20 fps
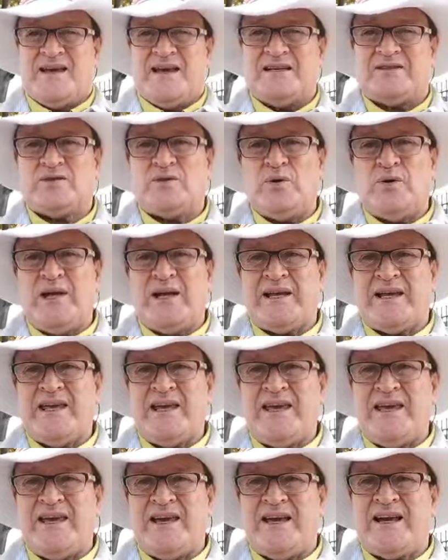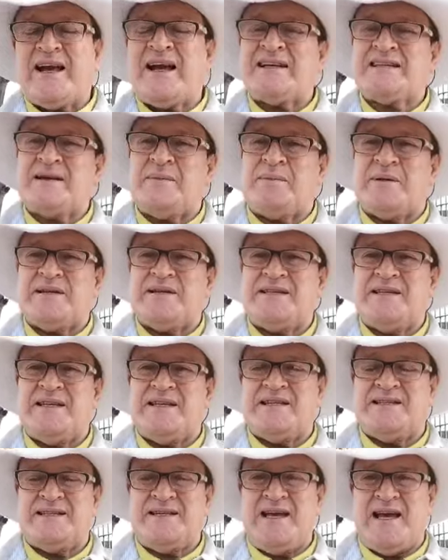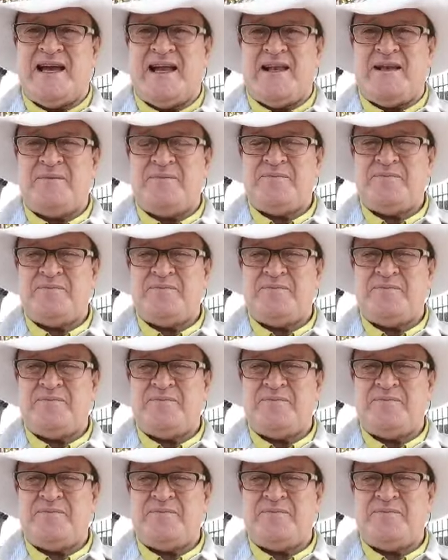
Estoy aquí en Casa Presidencial